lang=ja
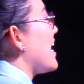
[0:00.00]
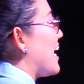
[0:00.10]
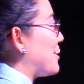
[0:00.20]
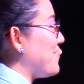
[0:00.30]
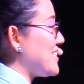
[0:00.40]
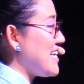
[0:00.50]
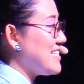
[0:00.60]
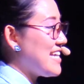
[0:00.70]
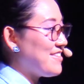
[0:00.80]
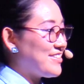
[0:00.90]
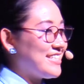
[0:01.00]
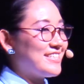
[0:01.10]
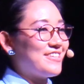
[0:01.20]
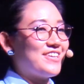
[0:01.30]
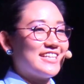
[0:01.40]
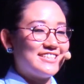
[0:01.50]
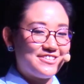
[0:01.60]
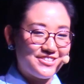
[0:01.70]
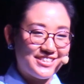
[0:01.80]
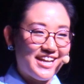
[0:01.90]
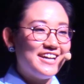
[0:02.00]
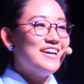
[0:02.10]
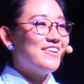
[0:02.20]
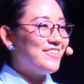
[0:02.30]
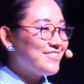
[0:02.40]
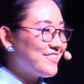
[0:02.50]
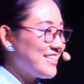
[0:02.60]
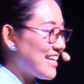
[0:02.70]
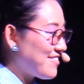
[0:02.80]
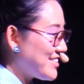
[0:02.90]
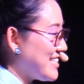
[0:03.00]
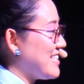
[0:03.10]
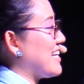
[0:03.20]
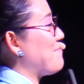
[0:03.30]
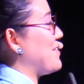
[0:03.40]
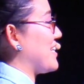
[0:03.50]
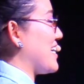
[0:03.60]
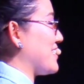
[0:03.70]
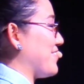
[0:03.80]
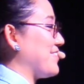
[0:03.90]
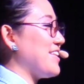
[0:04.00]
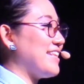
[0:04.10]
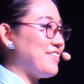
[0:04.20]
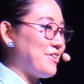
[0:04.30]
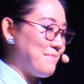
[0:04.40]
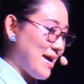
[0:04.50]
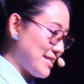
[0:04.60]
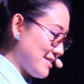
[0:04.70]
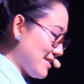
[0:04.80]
Adobe 先生の技術を活用した本当に楽しいアプリケーションとなっております